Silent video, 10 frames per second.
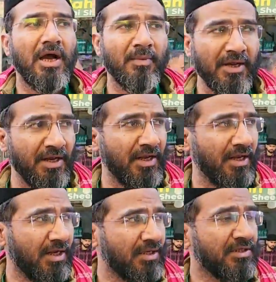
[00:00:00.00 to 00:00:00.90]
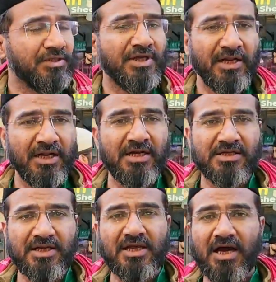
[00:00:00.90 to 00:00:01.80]
हमारे चैनल
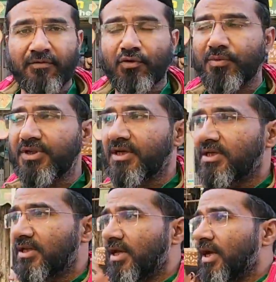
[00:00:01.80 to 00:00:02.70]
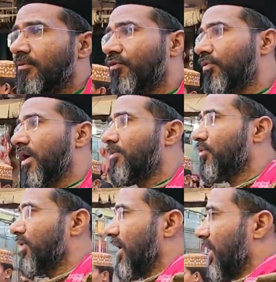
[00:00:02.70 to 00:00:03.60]
के ज़रिए आप वो भी देख सकते हैं हम वो भी आपको